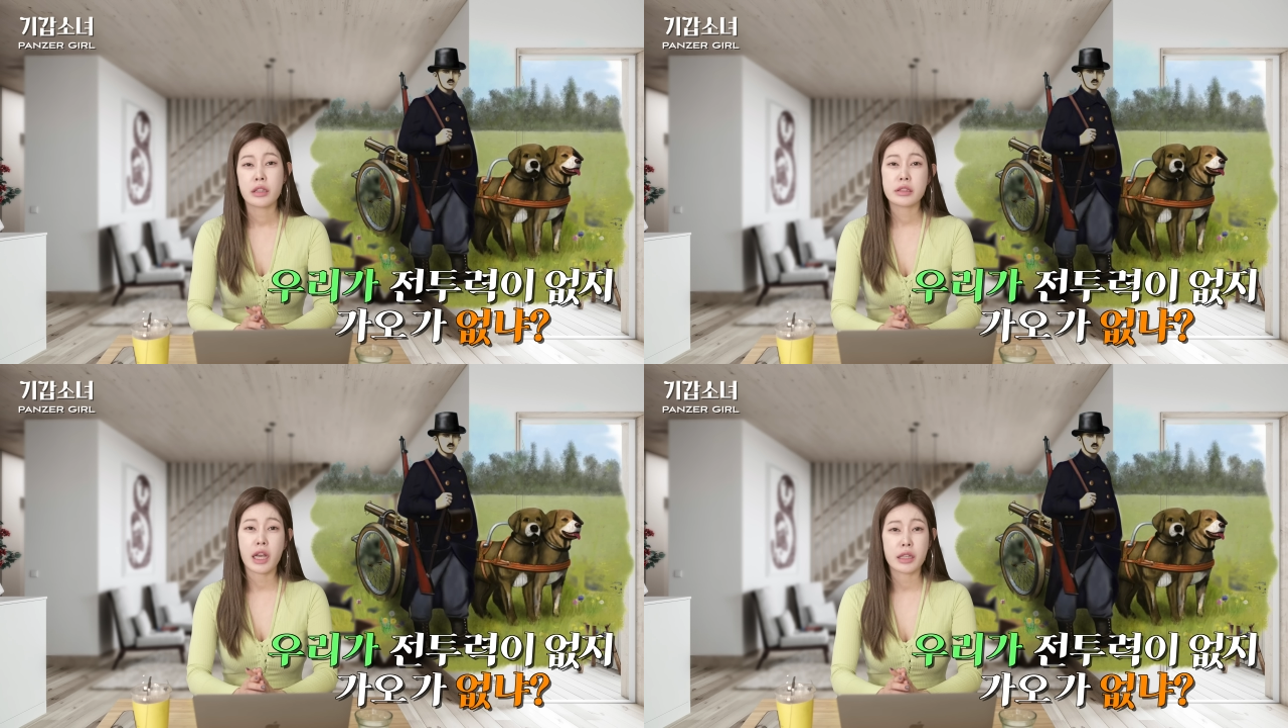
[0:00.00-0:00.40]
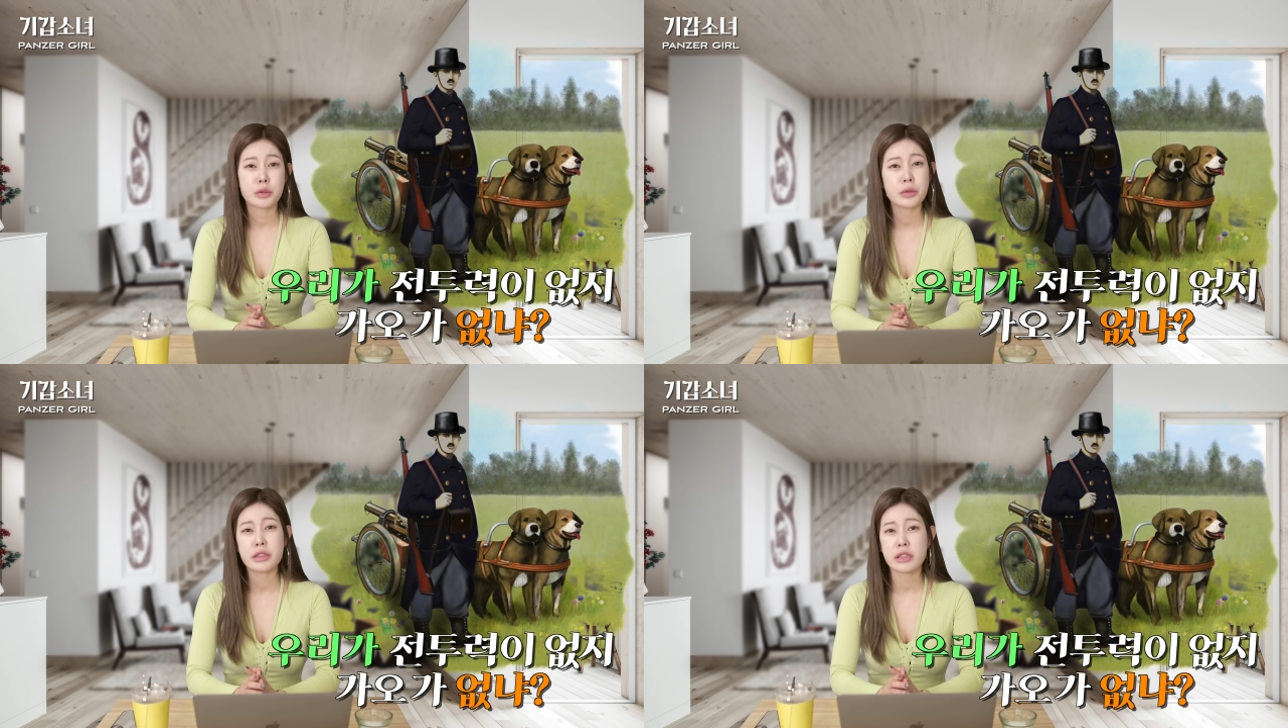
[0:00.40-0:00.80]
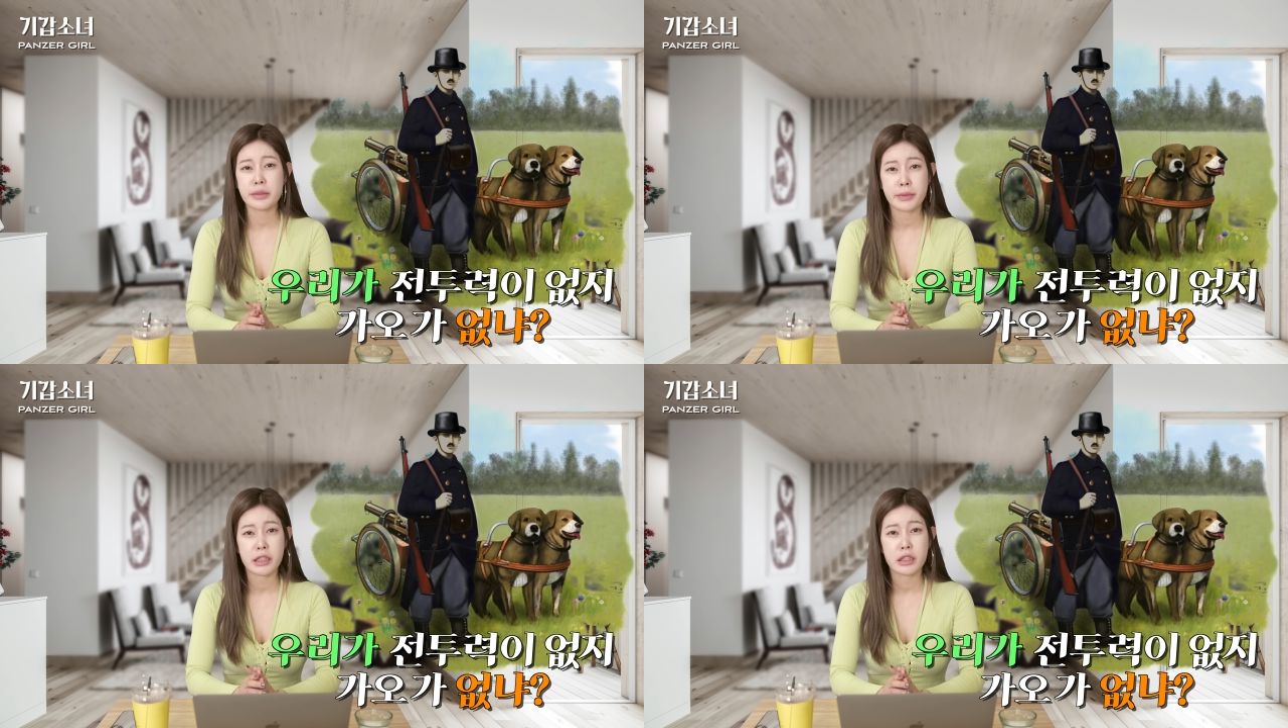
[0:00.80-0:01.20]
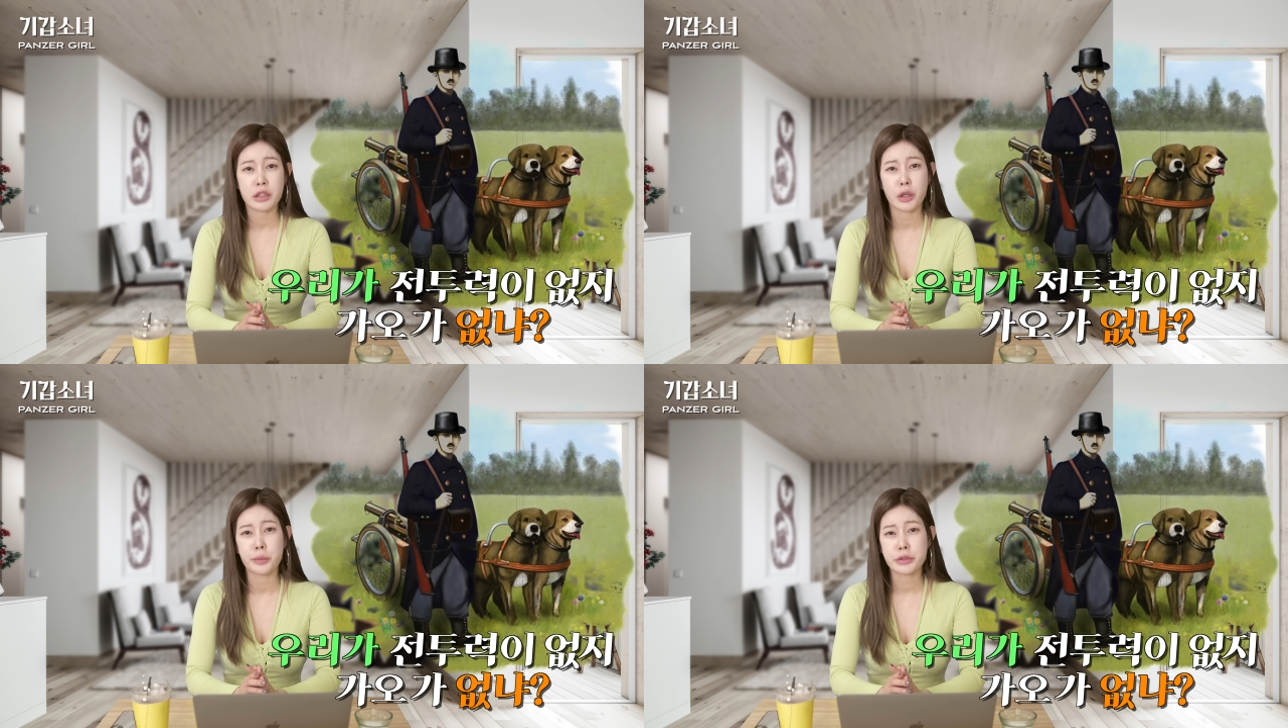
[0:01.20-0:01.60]

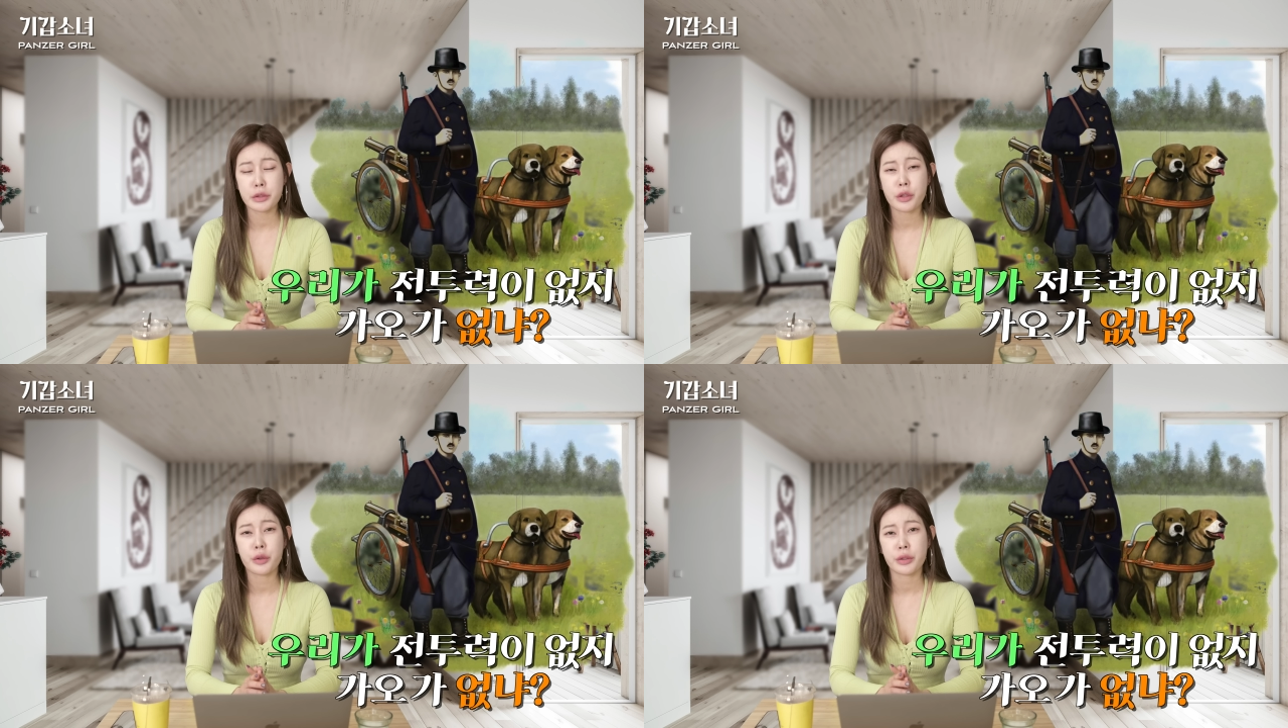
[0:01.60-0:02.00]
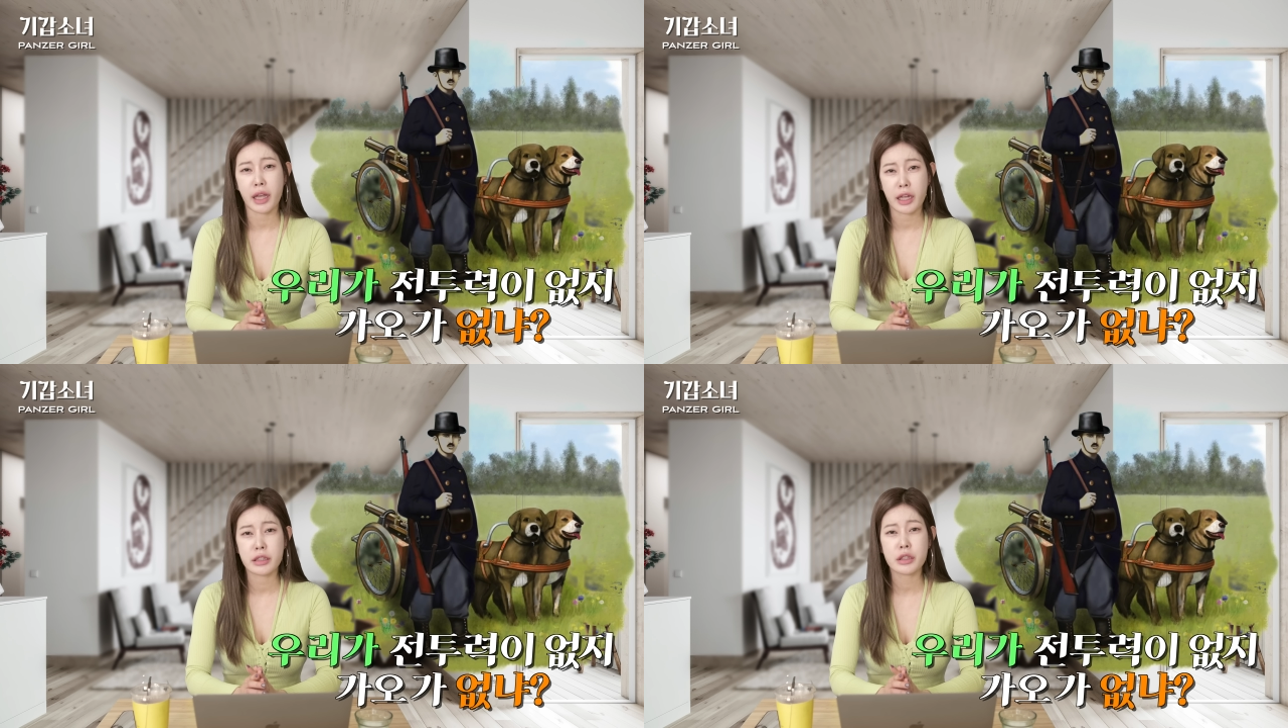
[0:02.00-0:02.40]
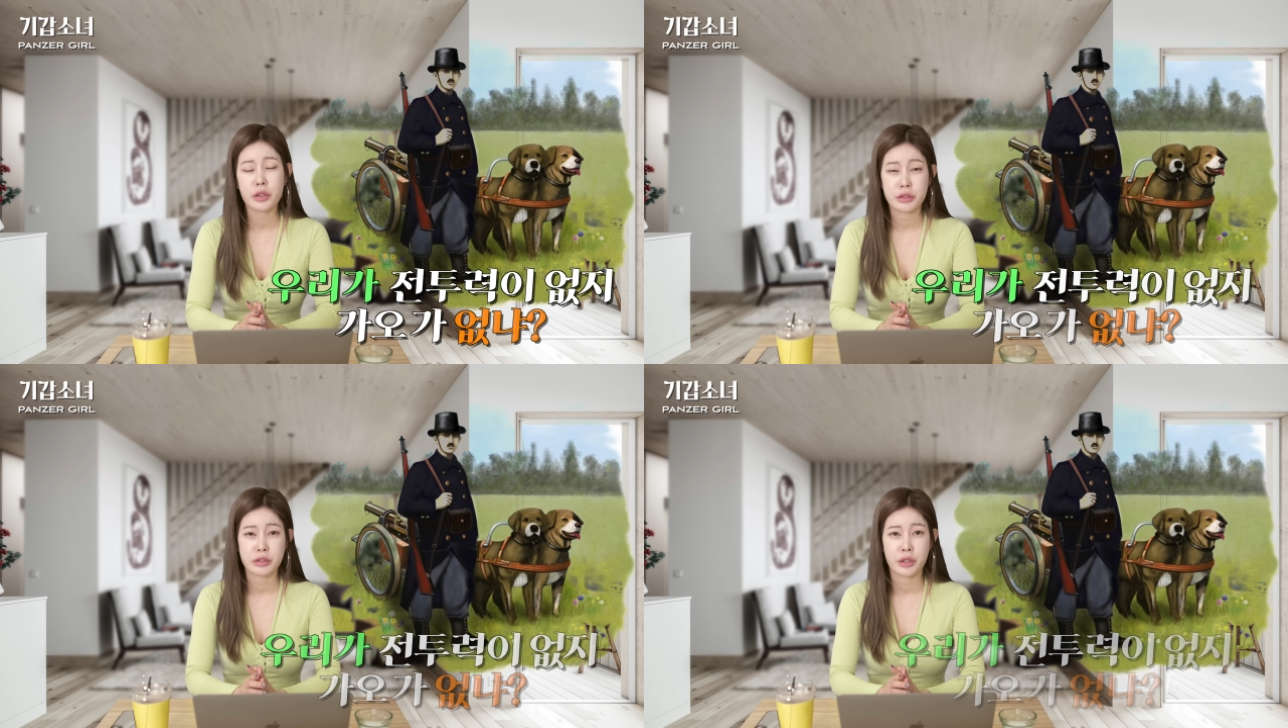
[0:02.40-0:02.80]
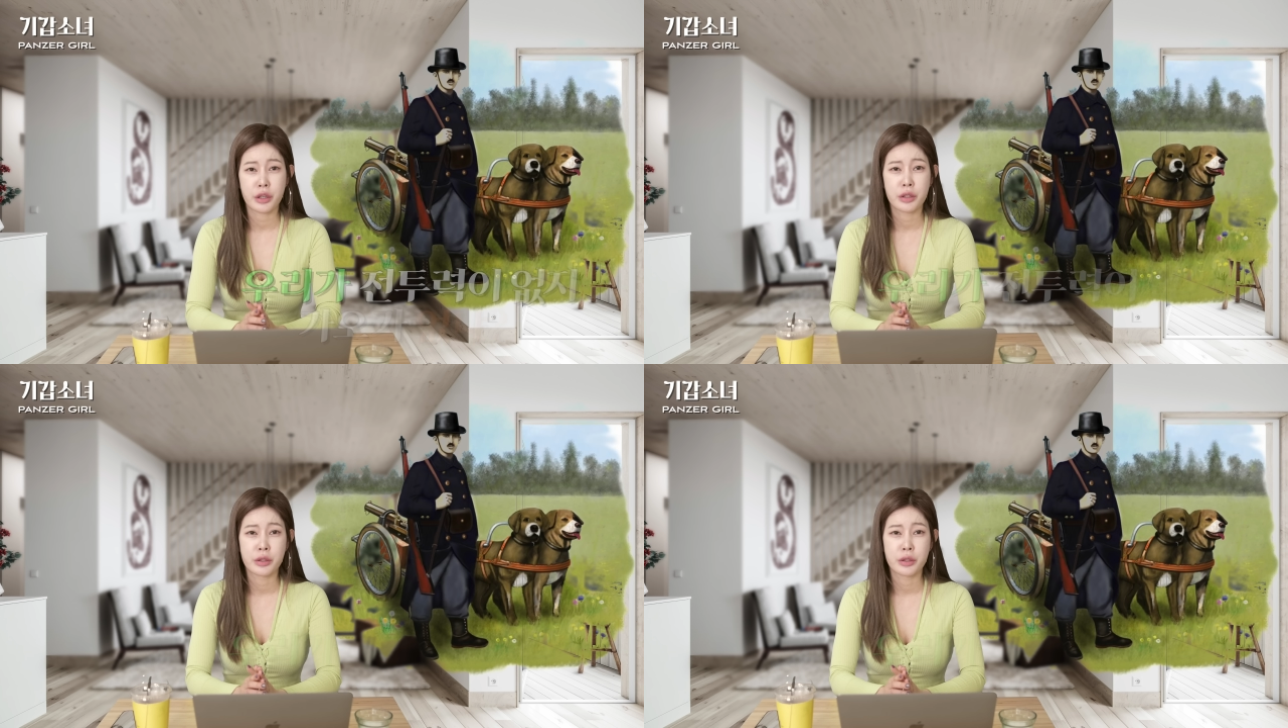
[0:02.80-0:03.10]
자존심이 없었던 건 아니거든요.